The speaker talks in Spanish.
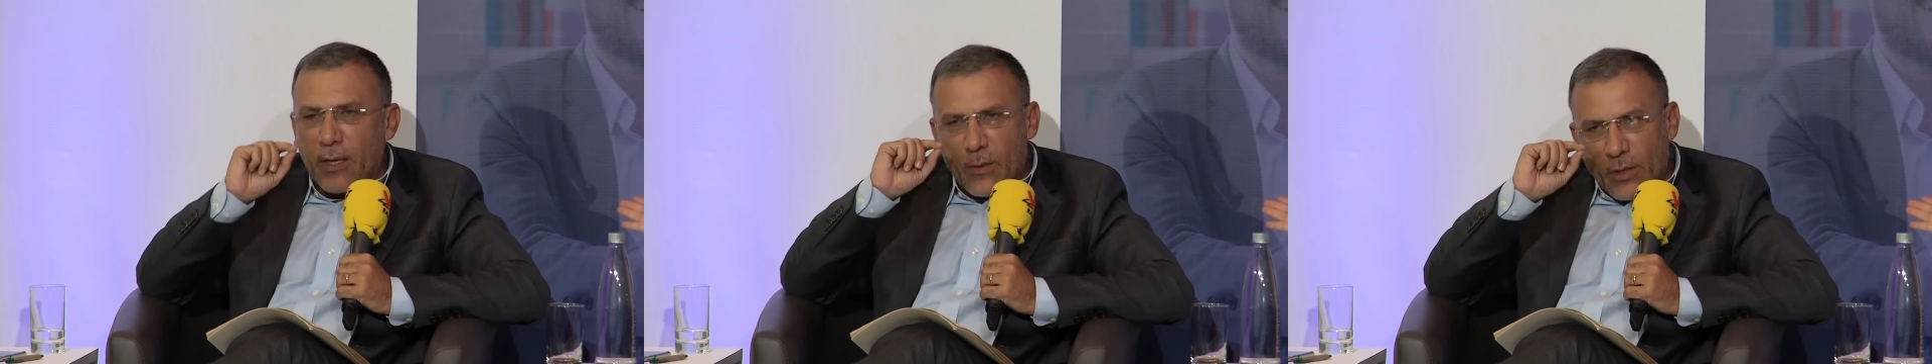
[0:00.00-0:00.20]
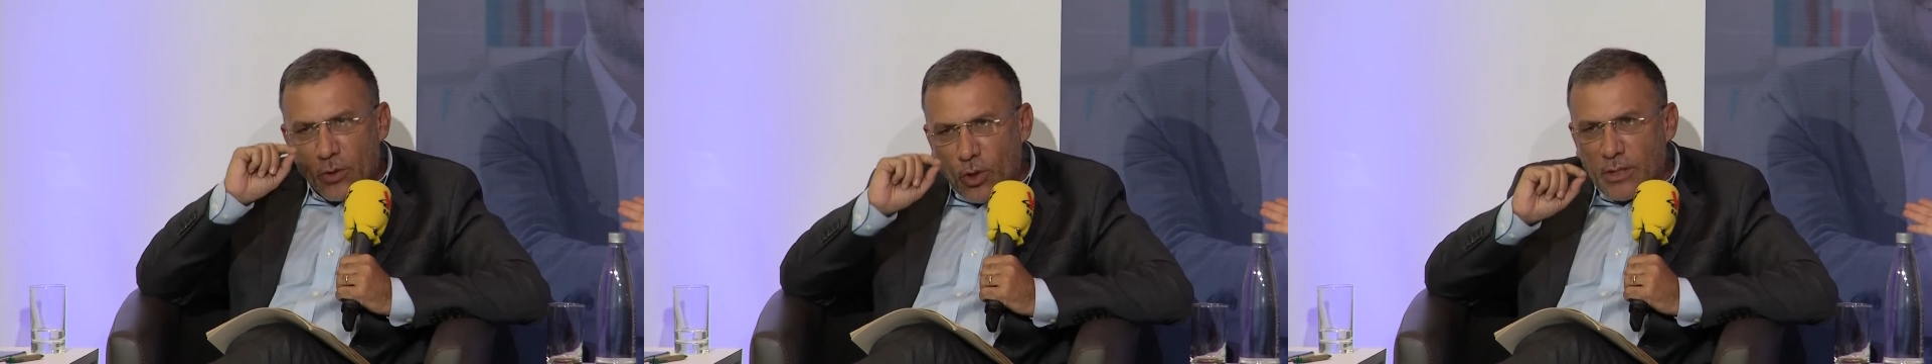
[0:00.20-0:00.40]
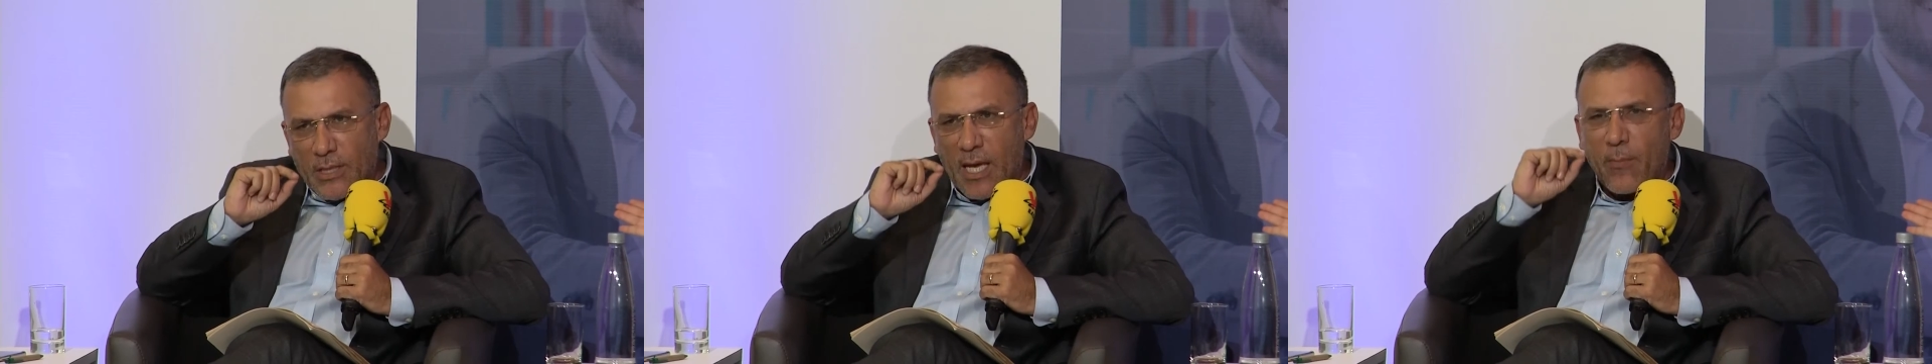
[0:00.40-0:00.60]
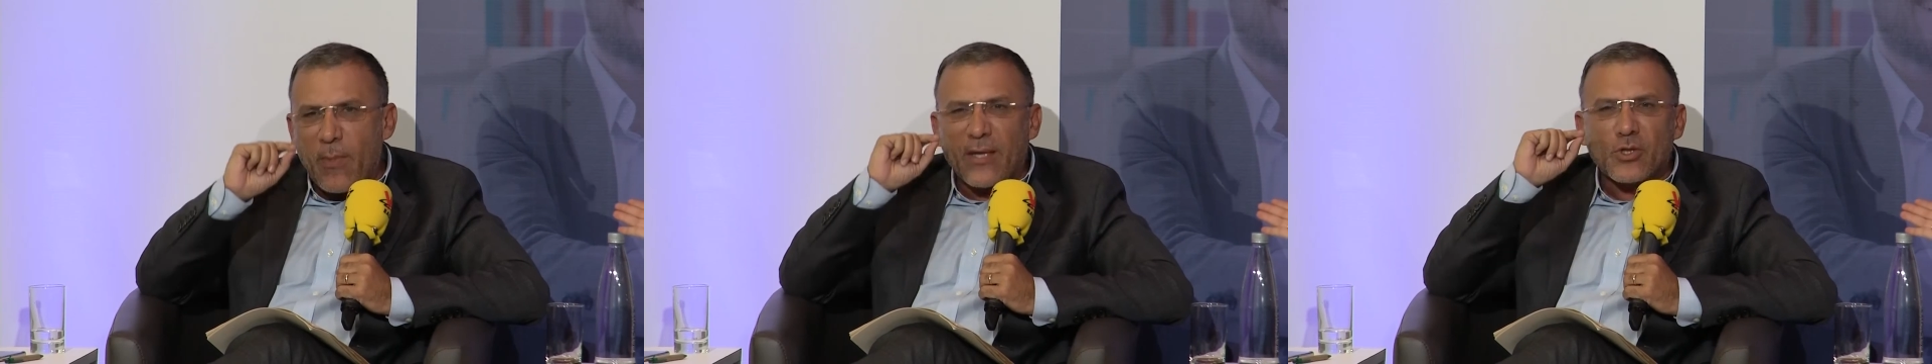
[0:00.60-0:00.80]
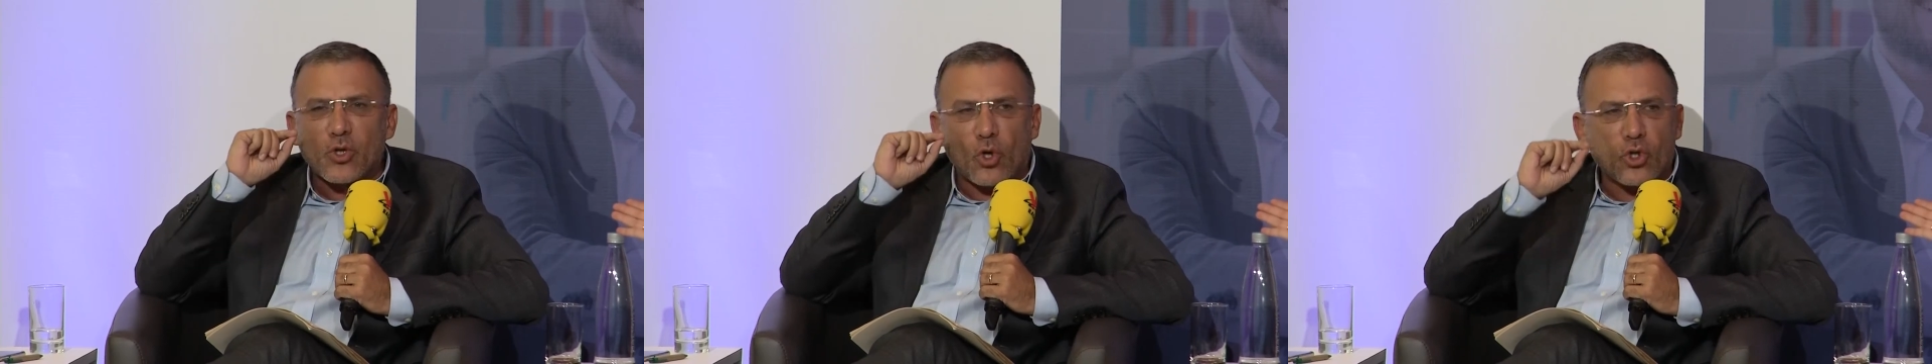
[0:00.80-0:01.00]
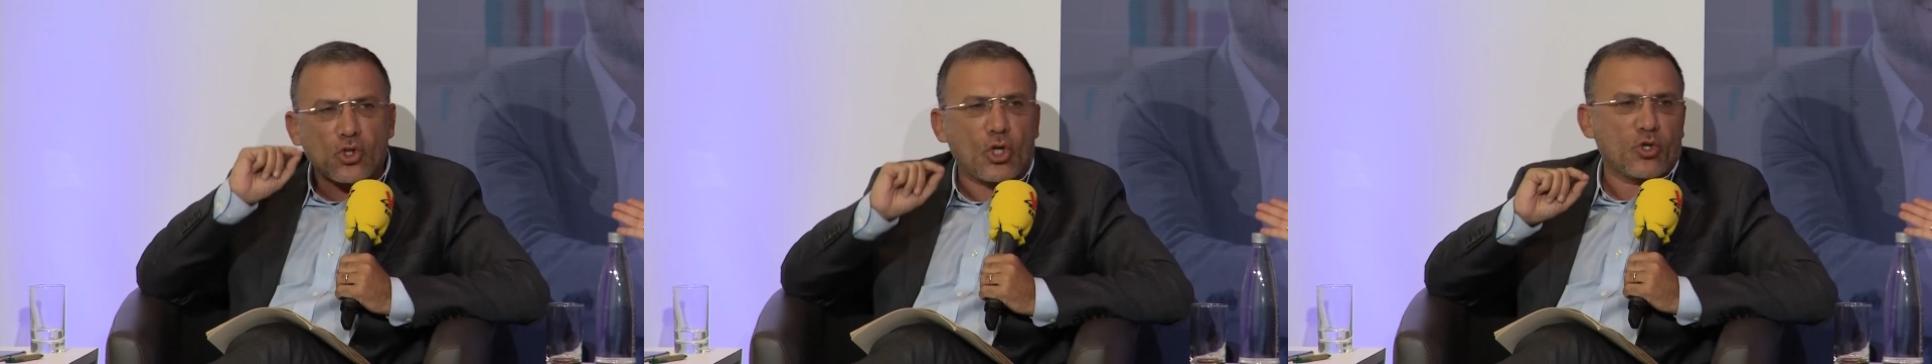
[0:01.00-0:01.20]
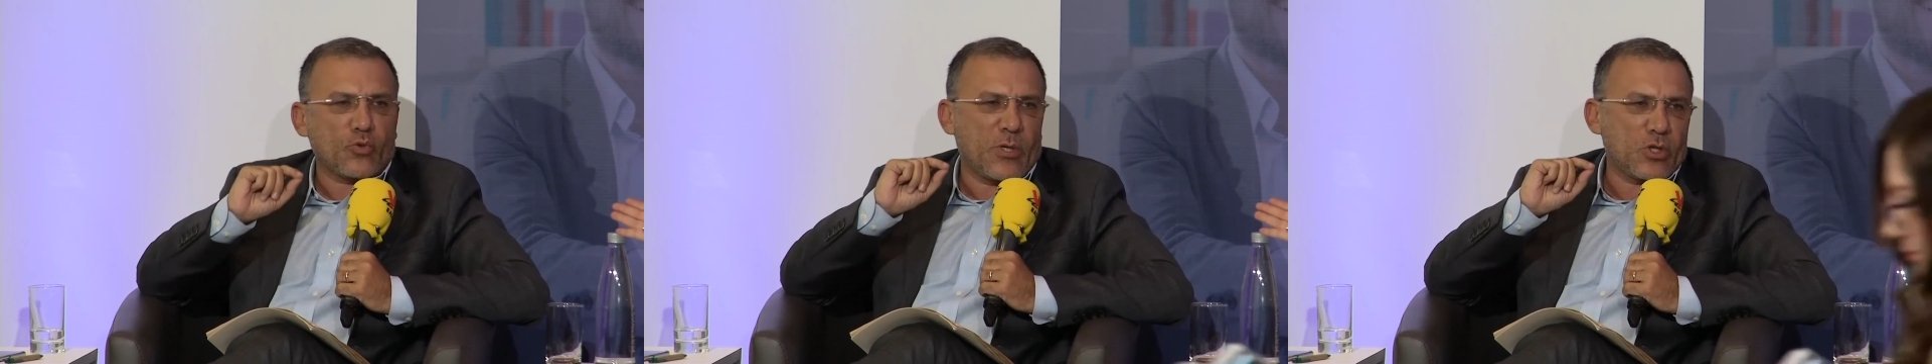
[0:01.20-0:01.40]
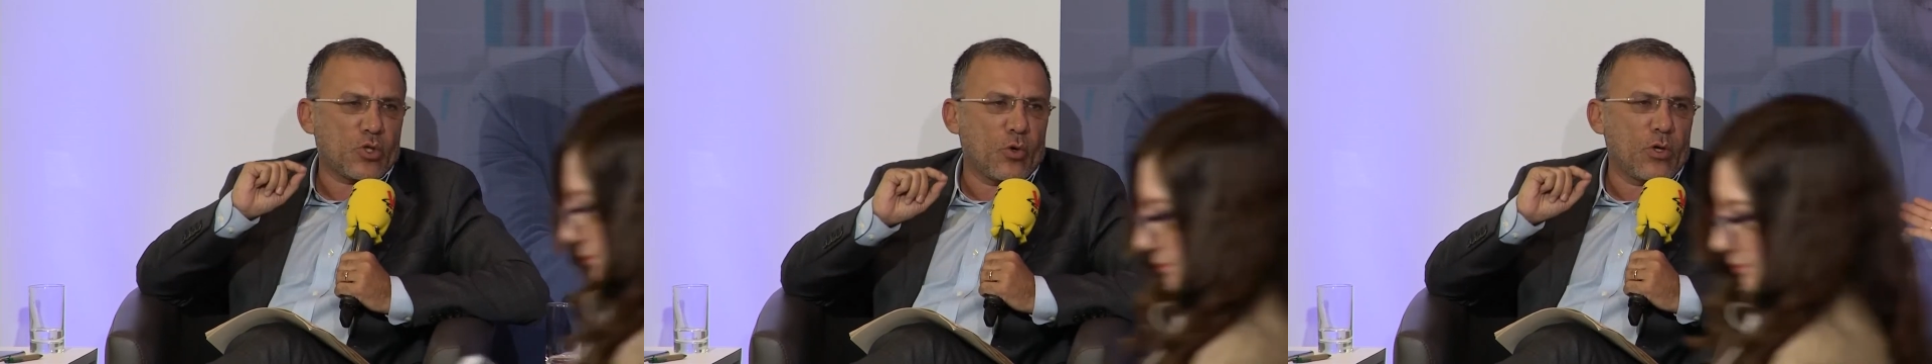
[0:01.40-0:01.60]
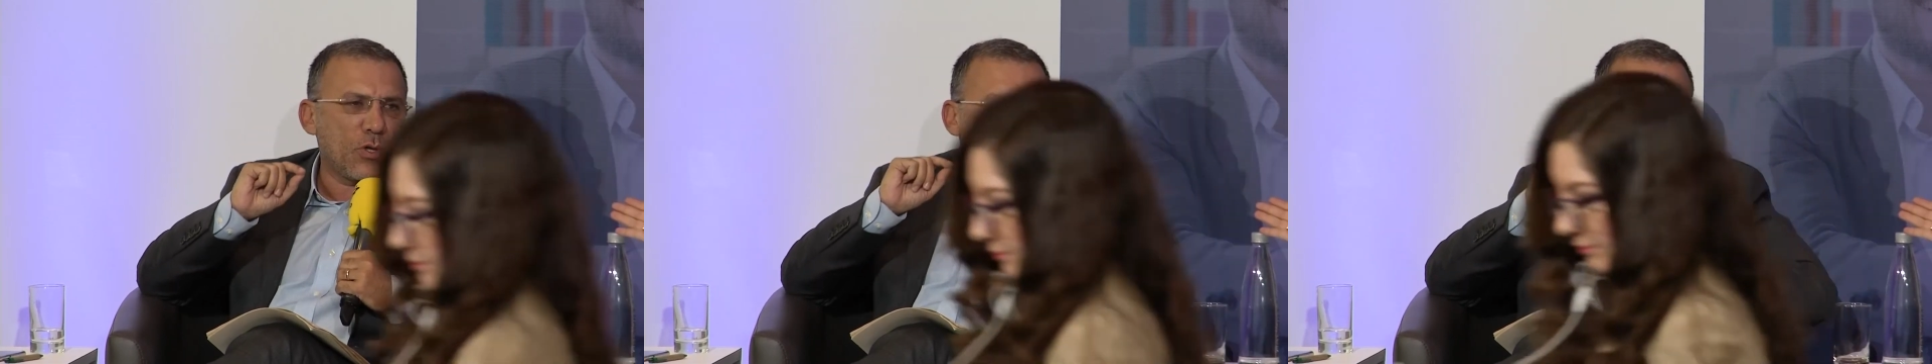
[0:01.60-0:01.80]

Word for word: Roy. entonces déjeme, solo se los menciono en